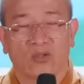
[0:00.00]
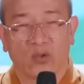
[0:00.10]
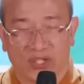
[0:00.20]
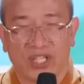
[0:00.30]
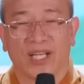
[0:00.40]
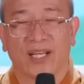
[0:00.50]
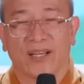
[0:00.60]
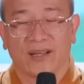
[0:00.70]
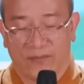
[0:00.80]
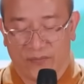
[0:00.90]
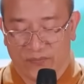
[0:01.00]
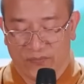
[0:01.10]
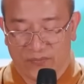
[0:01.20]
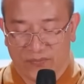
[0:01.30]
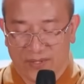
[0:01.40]
chùa chiền,
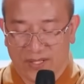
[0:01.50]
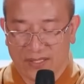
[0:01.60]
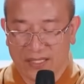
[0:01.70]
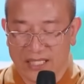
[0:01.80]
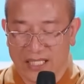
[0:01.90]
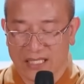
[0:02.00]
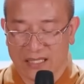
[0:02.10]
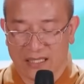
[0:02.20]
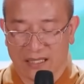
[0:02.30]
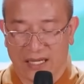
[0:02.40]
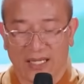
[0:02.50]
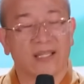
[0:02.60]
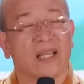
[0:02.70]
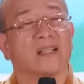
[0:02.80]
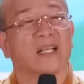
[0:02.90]
thứ chín là khi
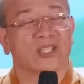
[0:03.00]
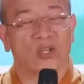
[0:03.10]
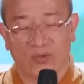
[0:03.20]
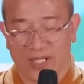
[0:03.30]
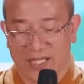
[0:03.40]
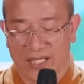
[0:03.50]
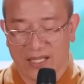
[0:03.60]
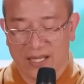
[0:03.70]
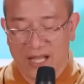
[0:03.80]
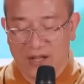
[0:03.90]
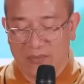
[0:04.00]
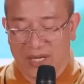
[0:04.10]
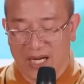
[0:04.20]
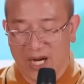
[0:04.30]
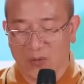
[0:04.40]
thấy người xấu xí
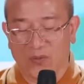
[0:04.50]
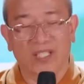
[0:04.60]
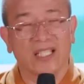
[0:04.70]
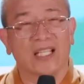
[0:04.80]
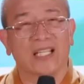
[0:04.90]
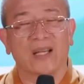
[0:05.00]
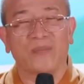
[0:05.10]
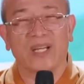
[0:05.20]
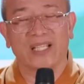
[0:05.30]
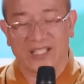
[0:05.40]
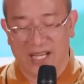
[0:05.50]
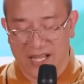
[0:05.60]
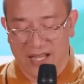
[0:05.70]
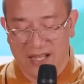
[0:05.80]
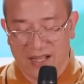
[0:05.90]
mình không sinh cái tâm khinh
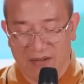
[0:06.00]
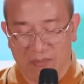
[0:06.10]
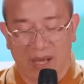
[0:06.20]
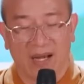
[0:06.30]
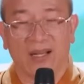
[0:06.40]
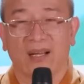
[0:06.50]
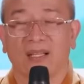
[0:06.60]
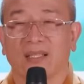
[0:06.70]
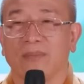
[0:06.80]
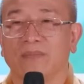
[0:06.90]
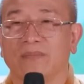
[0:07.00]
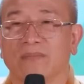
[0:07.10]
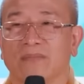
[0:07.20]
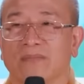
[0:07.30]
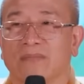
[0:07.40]
chê mà lại khởi tâm
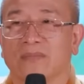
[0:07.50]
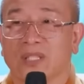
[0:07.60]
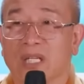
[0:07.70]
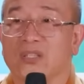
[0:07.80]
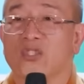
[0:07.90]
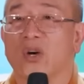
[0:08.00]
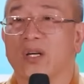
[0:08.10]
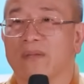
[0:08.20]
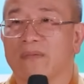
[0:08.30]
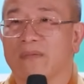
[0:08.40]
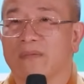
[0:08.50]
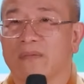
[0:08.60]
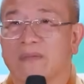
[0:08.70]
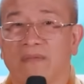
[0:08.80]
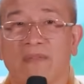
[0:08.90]
thương xót
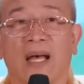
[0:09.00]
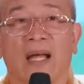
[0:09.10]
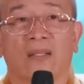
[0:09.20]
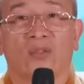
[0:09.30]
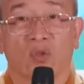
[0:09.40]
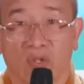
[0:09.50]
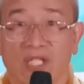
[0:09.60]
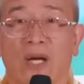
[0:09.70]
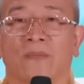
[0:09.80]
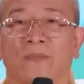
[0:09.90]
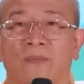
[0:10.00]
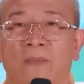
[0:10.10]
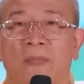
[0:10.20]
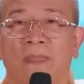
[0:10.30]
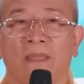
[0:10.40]
và tôn trọng.
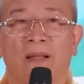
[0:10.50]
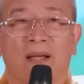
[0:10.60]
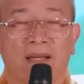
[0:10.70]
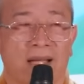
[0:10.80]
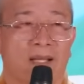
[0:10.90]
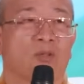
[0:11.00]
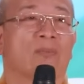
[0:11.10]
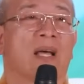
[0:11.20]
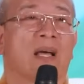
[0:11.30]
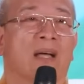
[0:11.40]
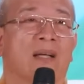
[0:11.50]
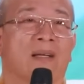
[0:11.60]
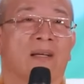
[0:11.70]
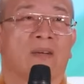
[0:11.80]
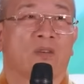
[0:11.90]
Cái này chúng ta
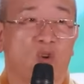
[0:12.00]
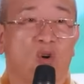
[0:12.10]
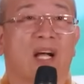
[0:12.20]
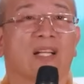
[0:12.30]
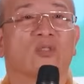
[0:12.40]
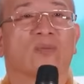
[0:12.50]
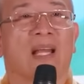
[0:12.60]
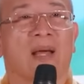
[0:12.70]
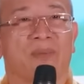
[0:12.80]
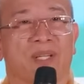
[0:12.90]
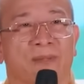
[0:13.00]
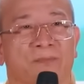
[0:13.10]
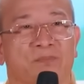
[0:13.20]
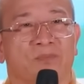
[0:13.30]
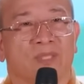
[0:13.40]
cố gắng chúng ta làm được.
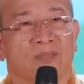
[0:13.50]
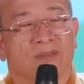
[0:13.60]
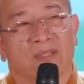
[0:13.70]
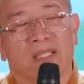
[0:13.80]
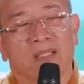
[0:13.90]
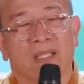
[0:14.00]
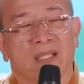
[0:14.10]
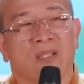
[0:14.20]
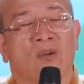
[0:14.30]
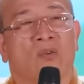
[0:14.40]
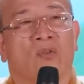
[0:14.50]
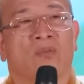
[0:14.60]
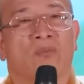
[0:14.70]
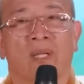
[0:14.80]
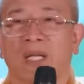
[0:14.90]
Thấy người
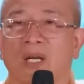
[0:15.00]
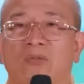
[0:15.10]
xấu mình